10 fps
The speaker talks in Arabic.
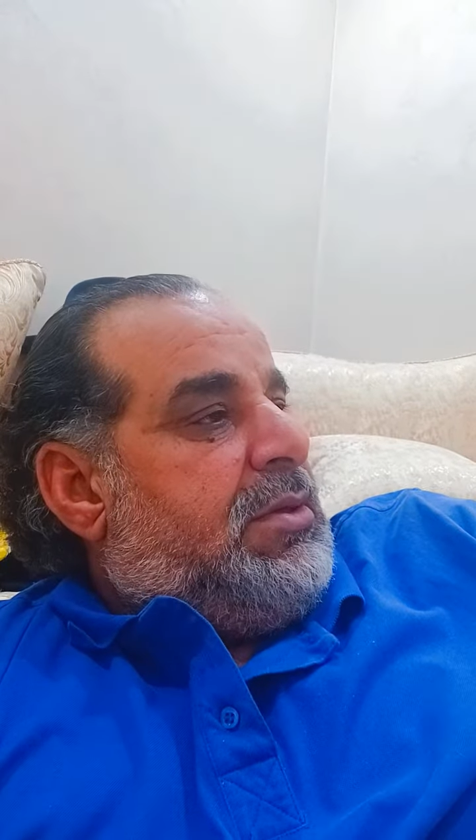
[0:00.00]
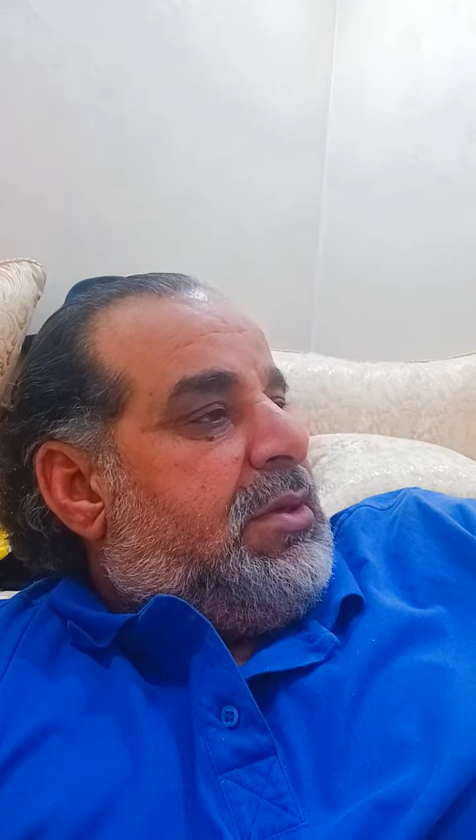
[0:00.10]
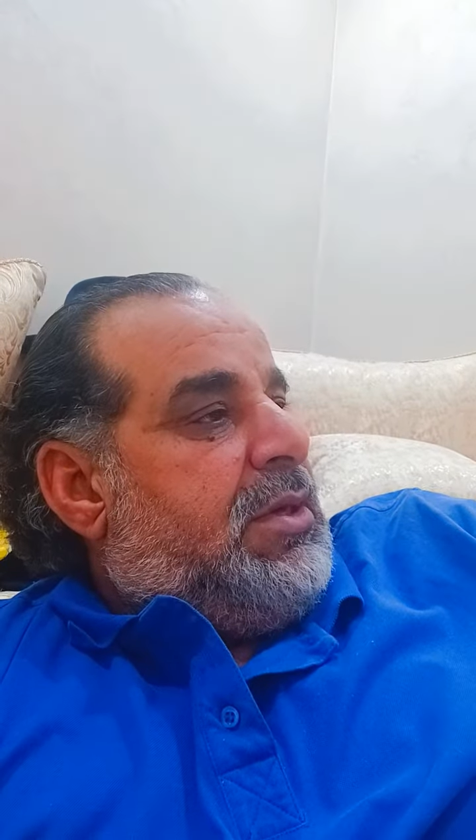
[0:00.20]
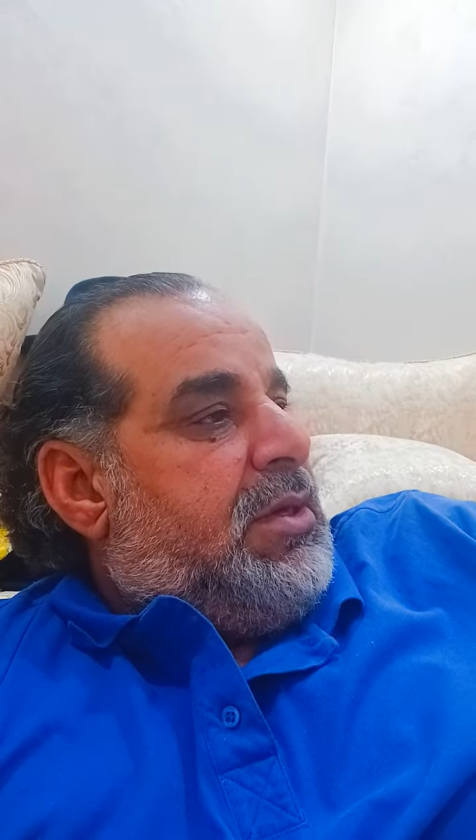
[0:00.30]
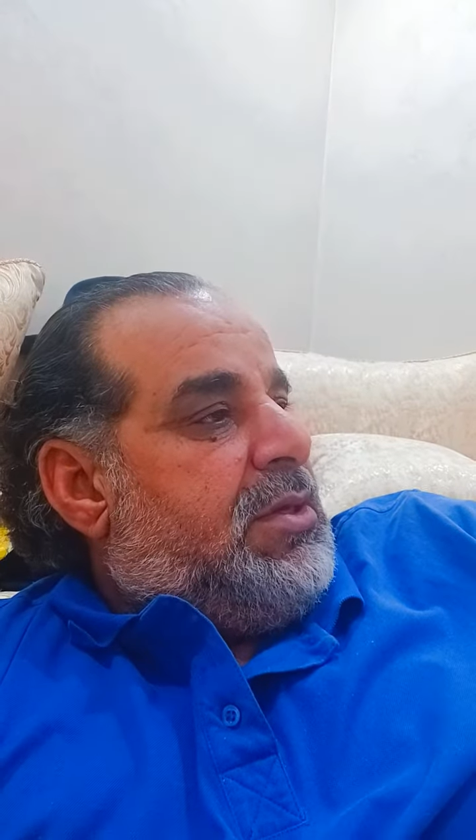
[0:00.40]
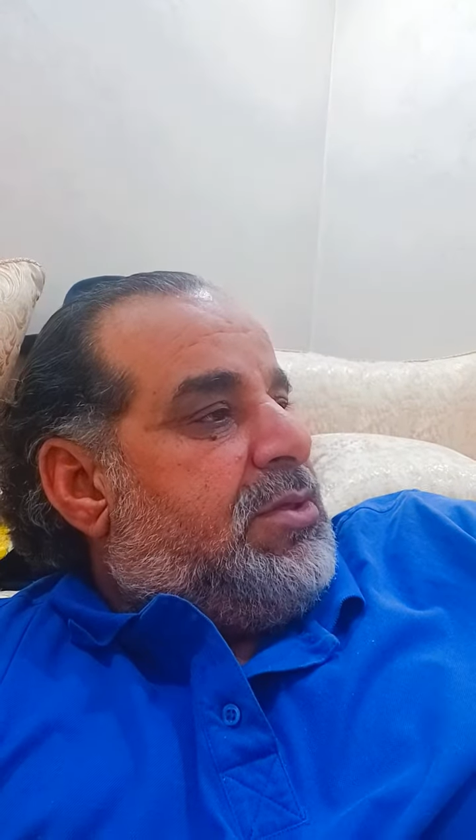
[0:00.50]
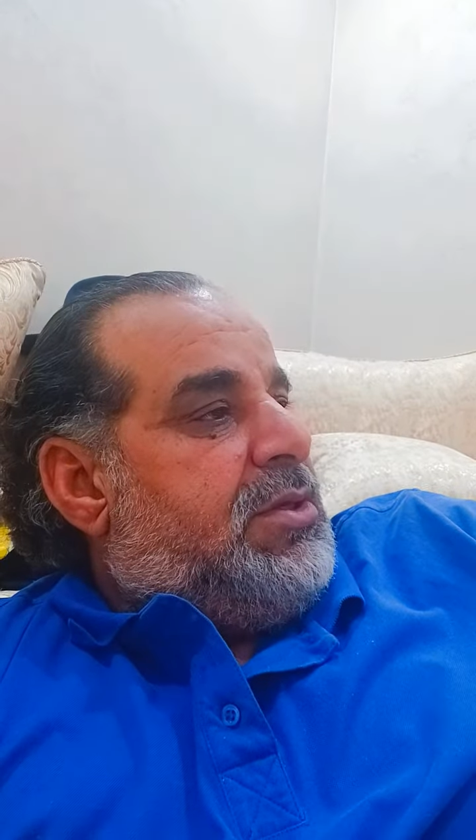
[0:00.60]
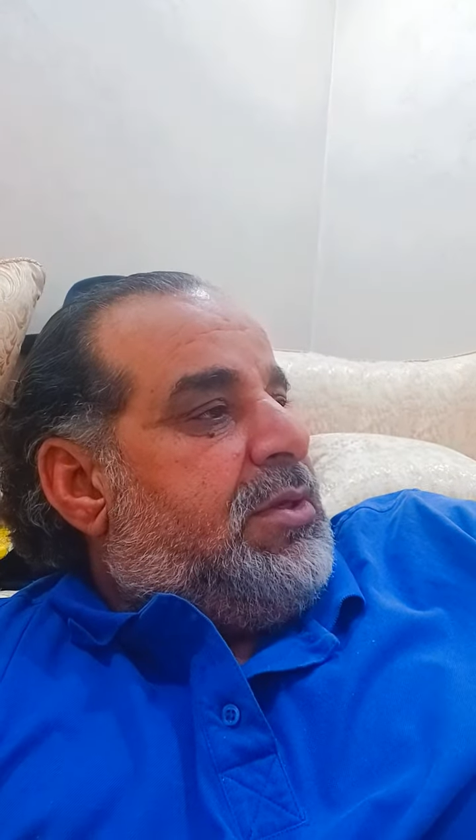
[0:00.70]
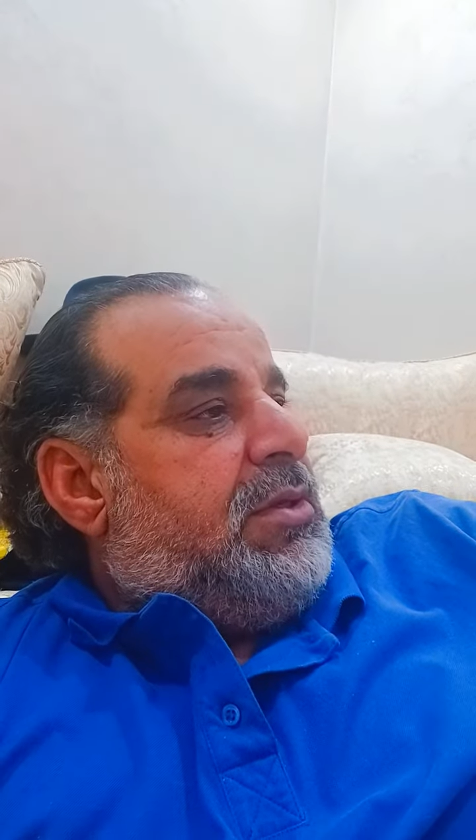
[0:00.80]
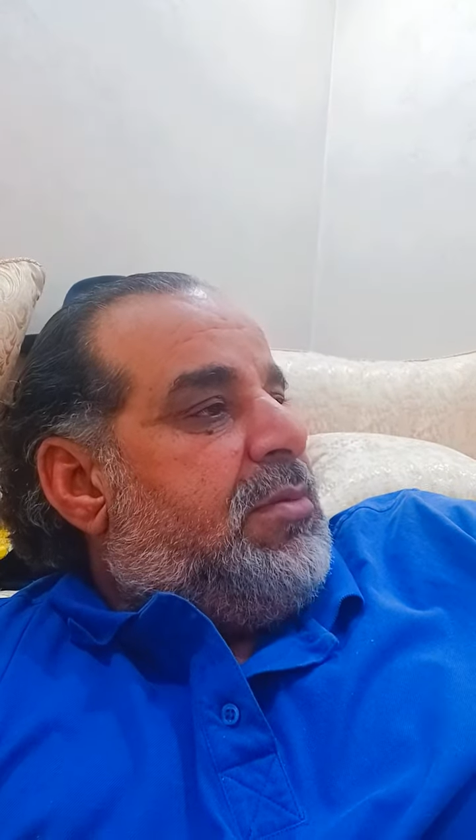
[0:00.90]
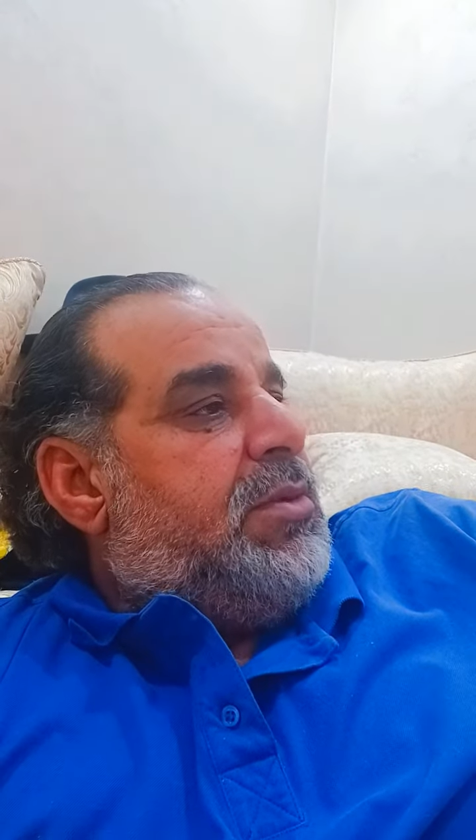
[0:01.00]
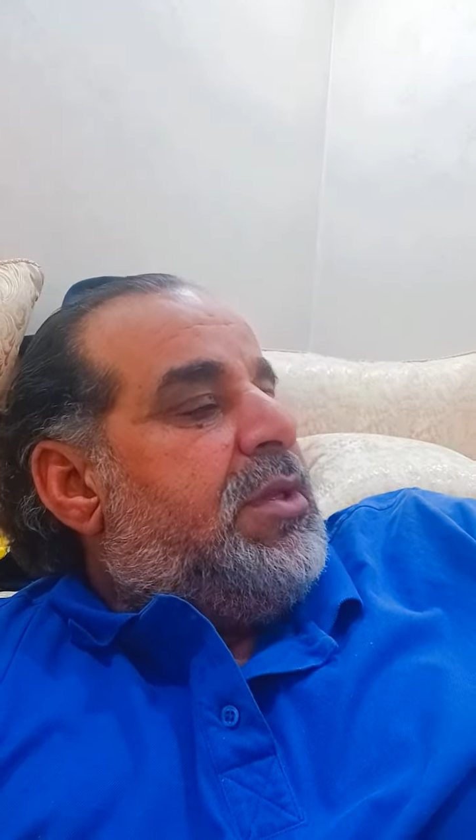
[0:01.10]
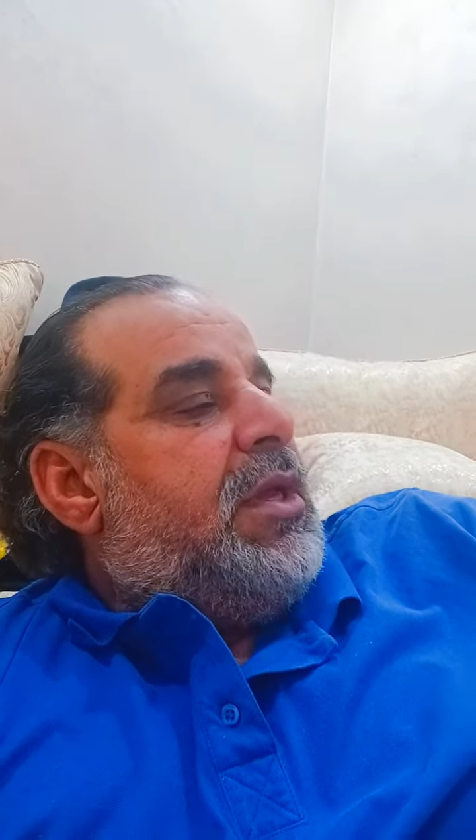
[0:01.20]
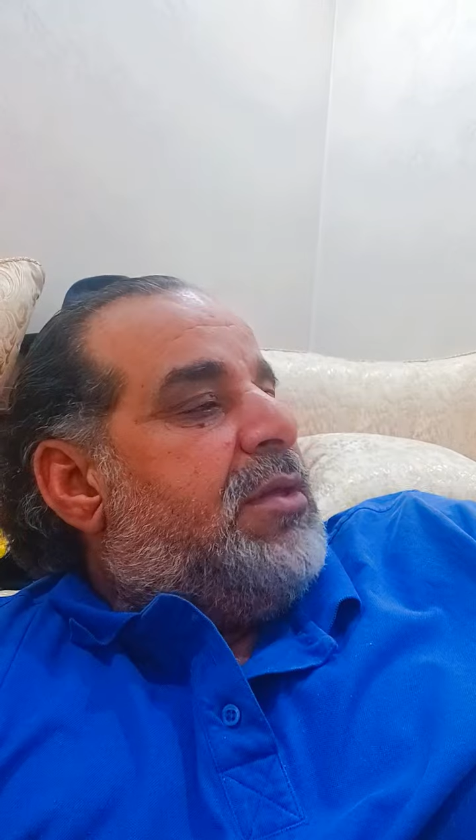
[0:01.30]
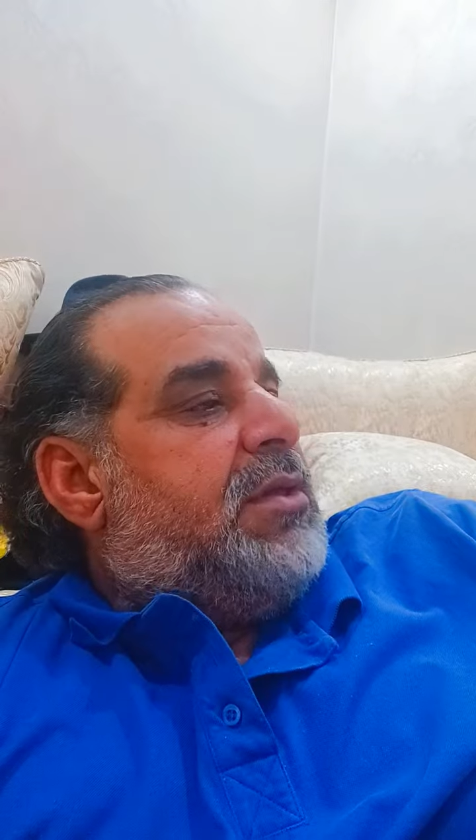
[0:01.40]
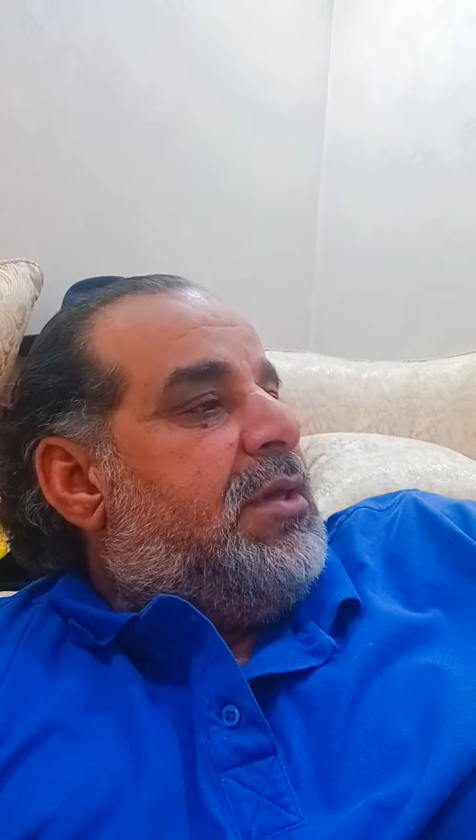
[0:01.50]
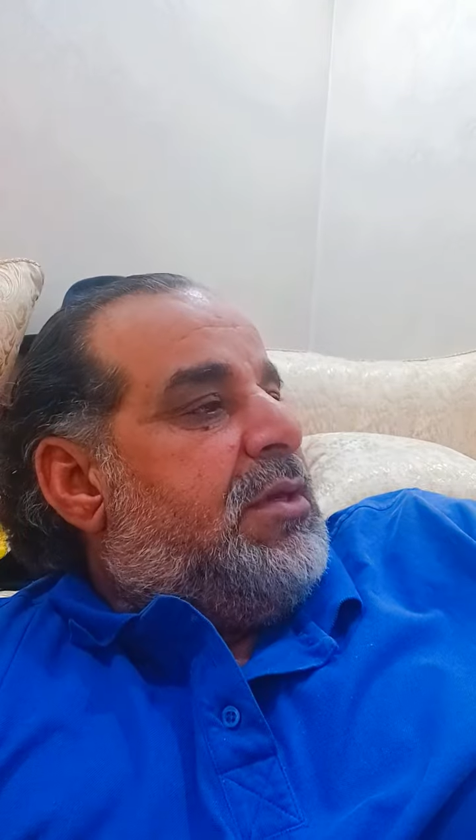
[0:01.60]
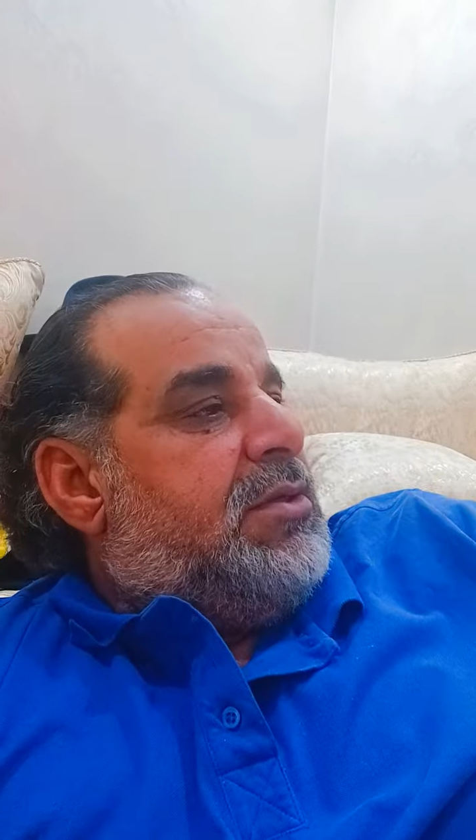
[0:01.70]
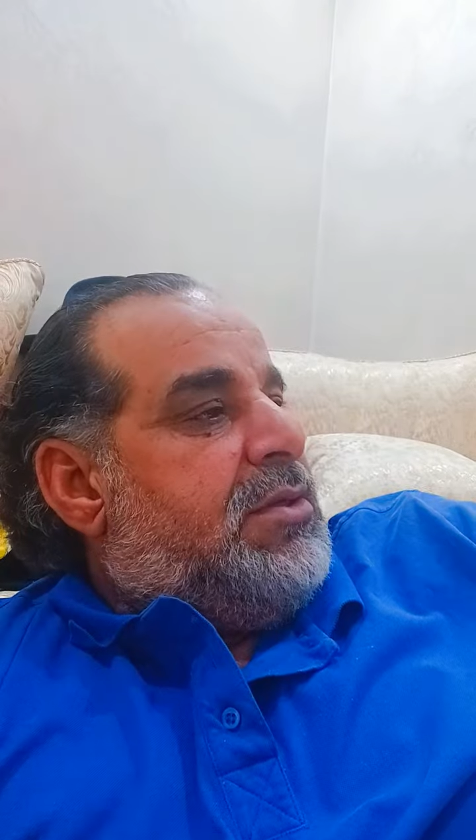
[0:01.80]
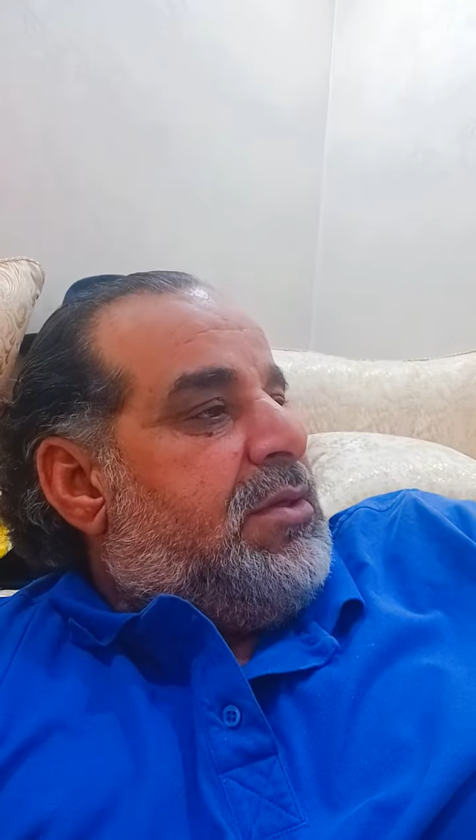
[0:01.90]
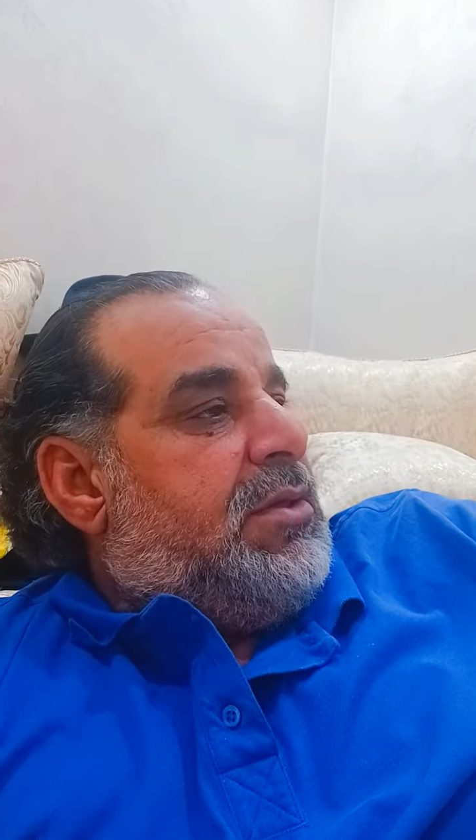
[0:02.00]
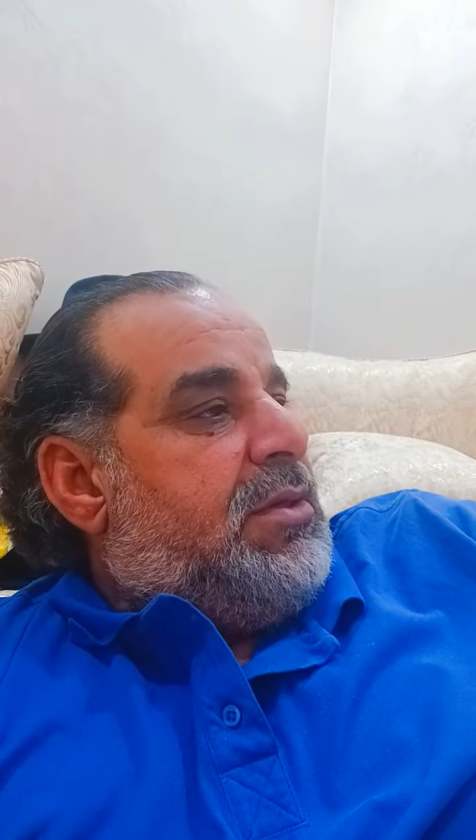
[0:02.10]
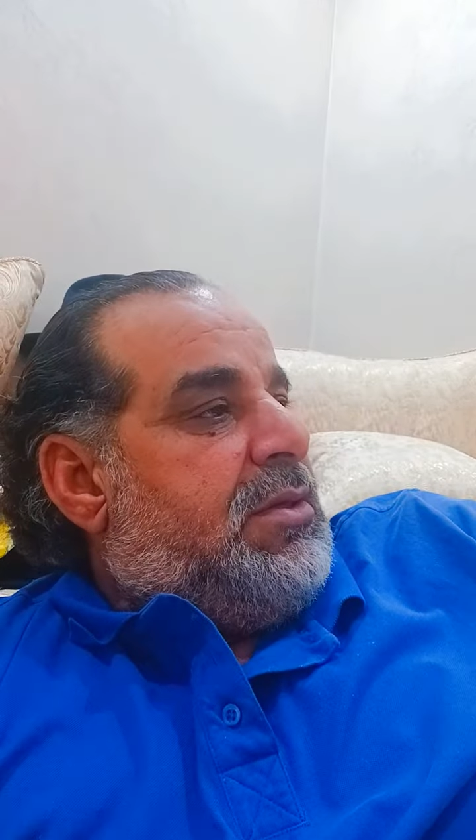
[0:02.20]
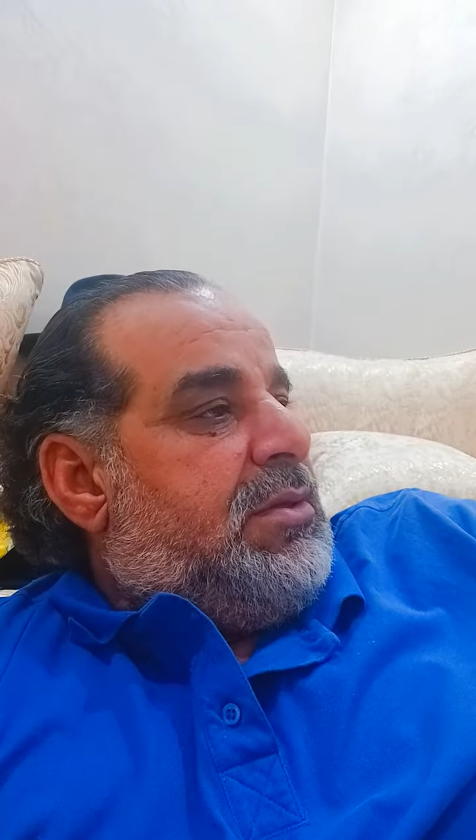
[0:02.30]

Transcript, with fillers: حياة جديدة بداية حياة جديدة